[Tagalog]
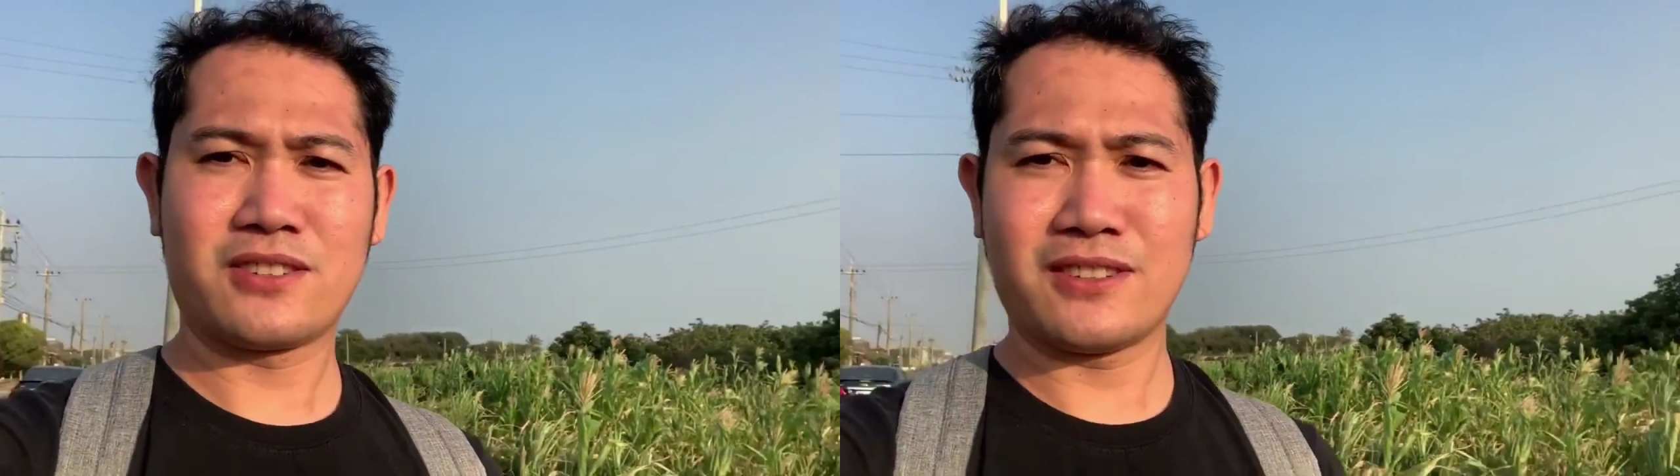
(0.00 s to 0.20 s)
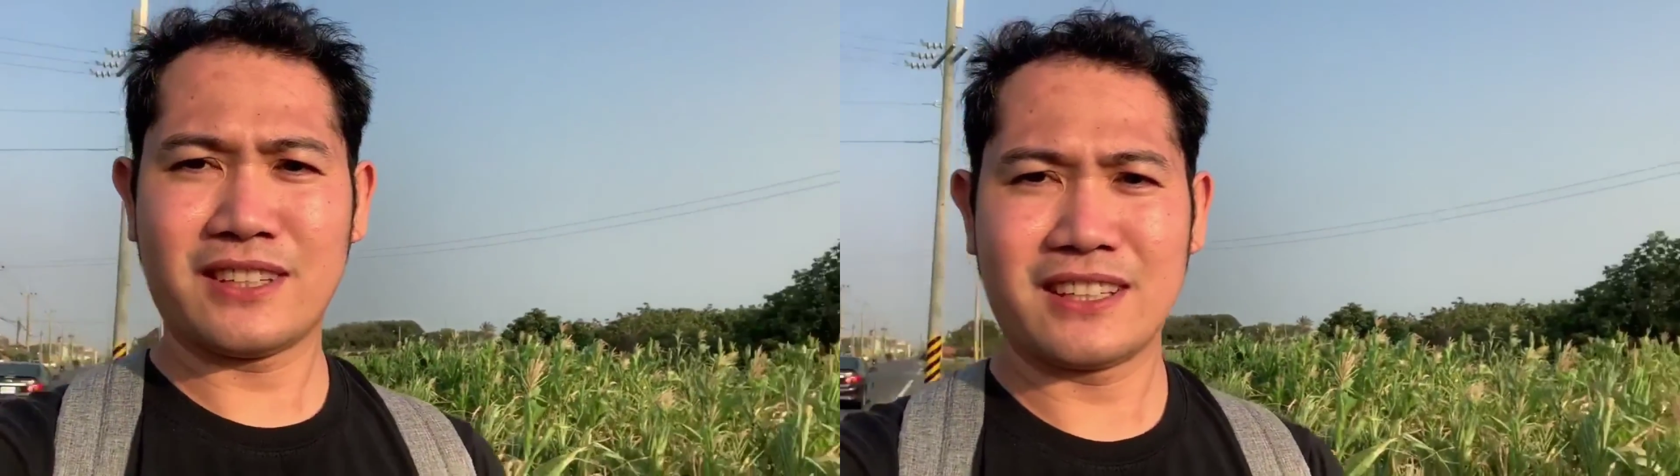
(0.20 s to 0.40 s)

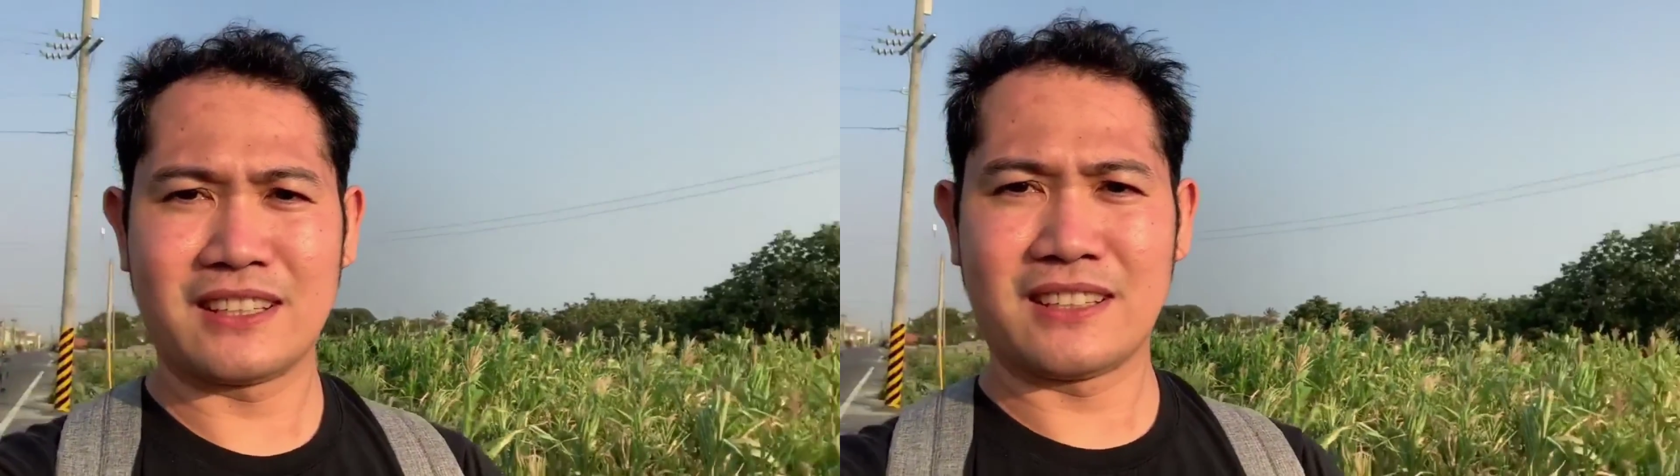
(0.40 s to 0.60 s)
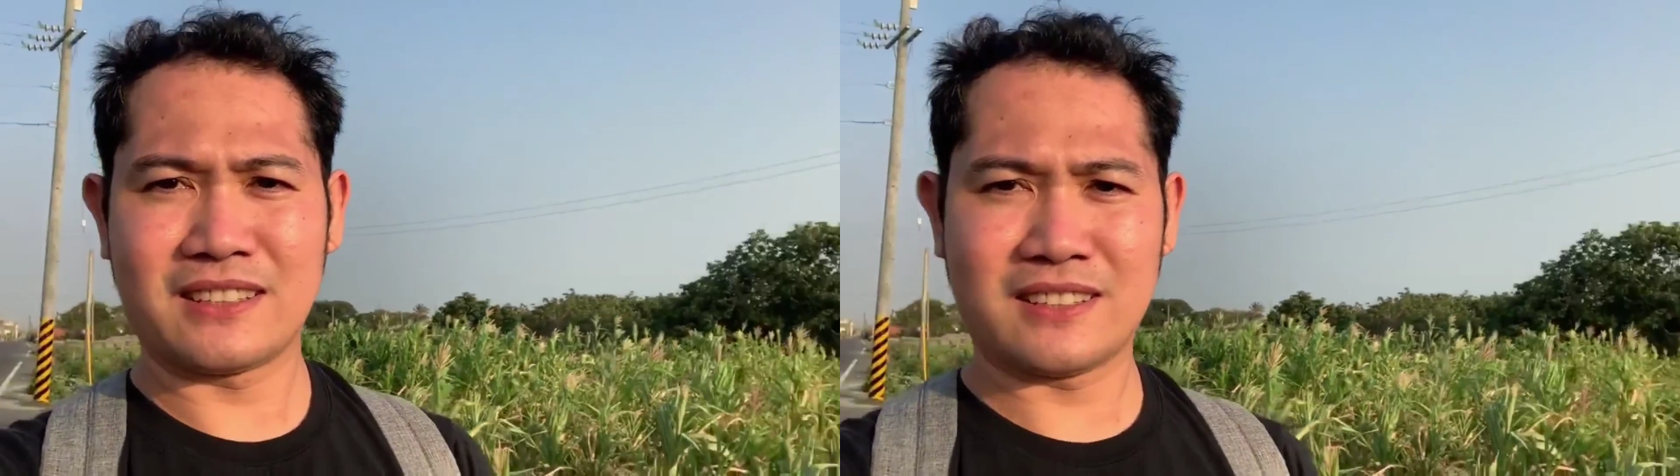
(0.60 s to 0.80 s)
So
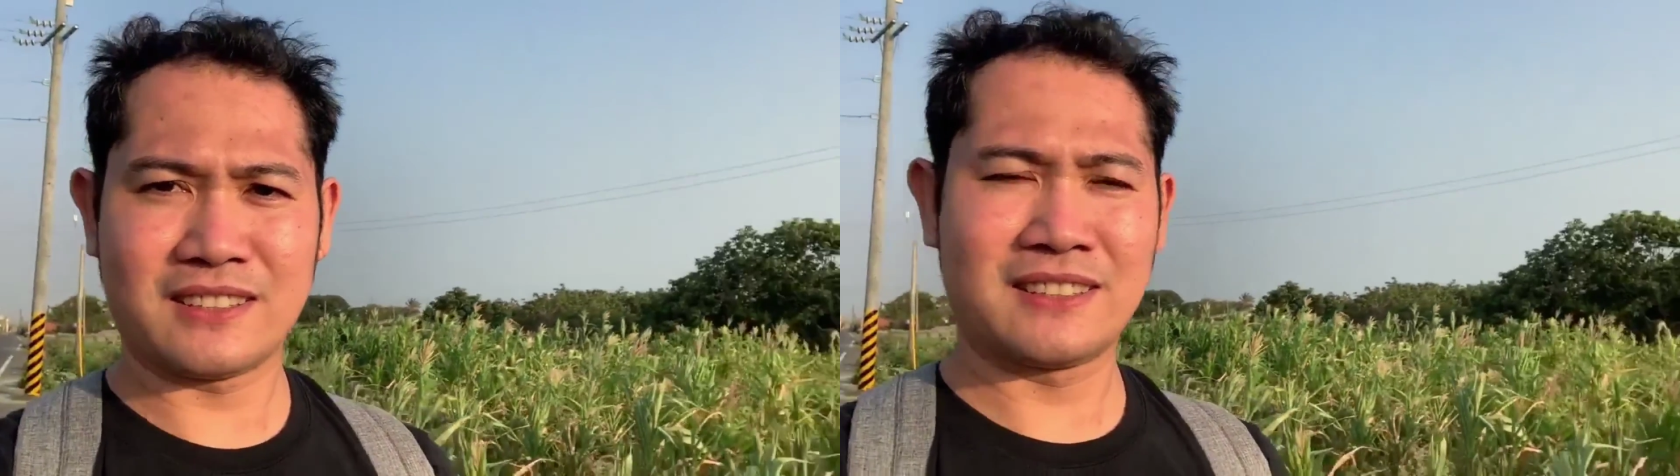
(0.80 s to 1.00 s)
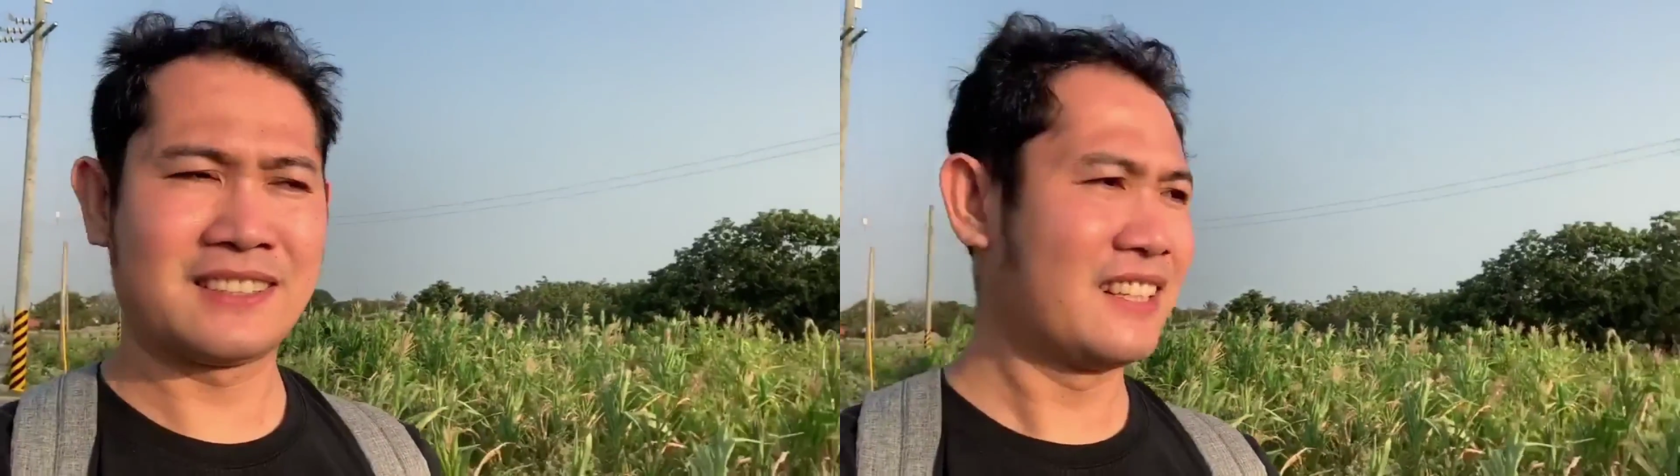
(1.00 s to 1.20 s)
ayan.
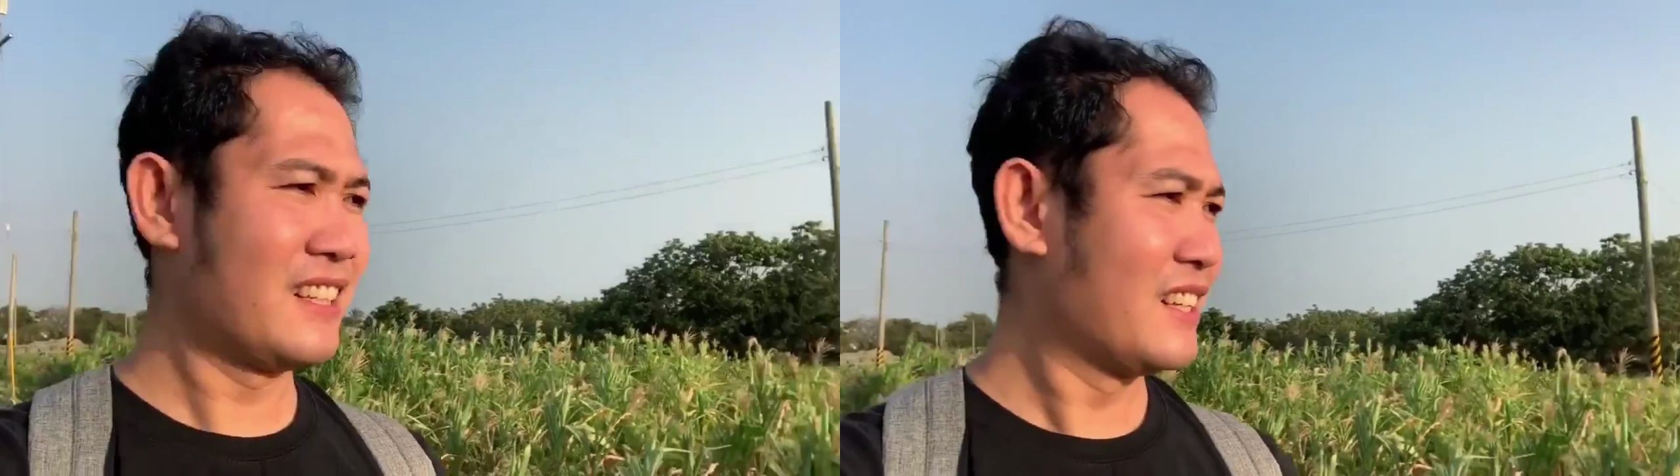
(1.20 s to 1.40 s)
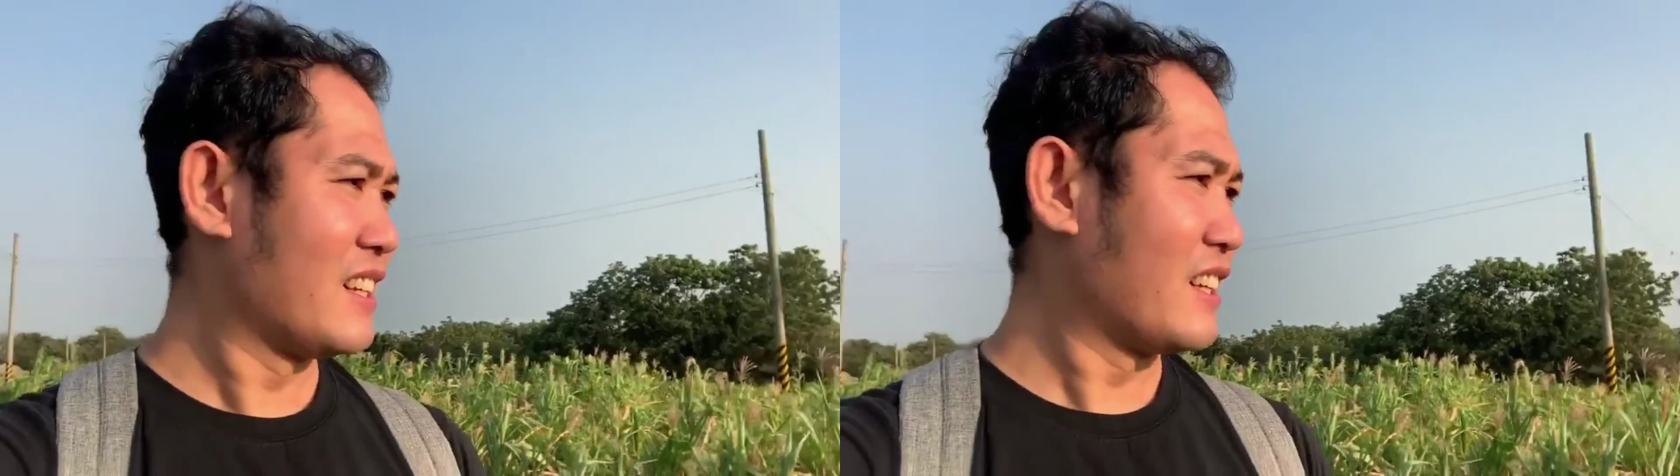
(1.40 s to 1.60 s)

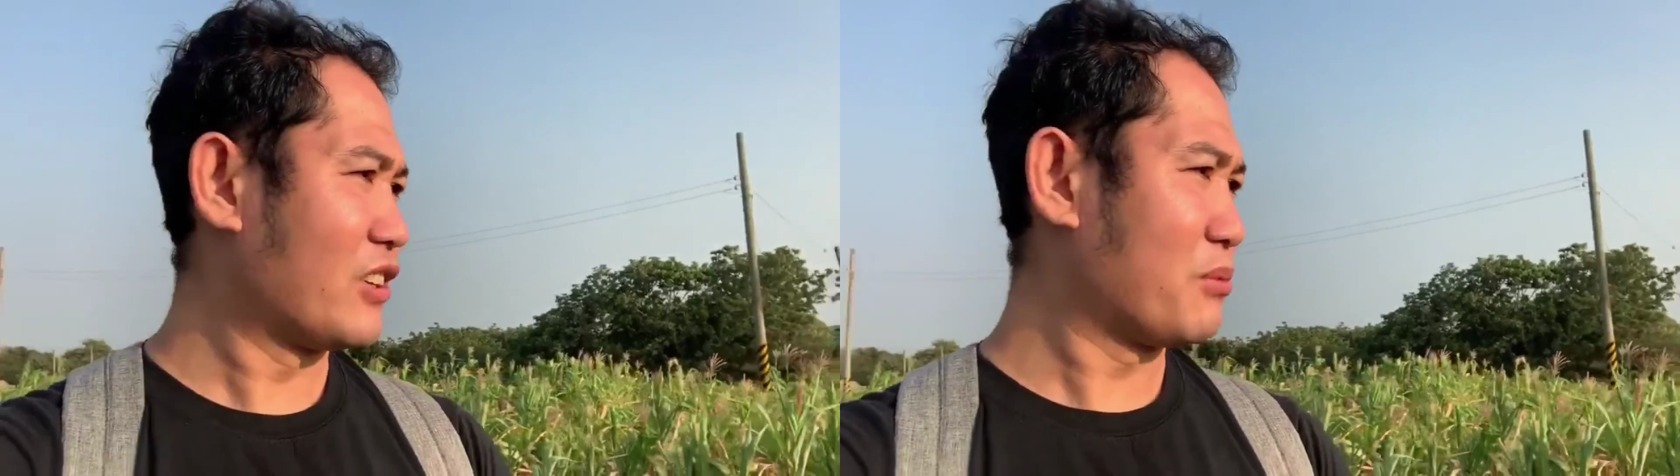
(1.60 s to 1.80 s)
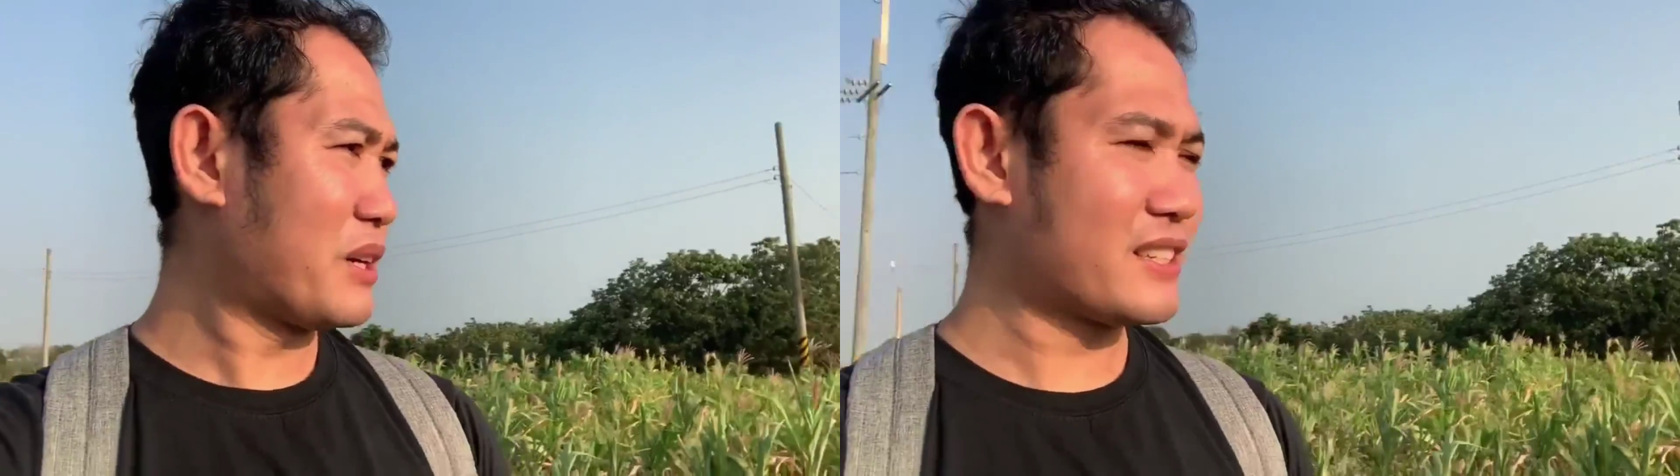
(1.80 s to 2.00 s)
Yung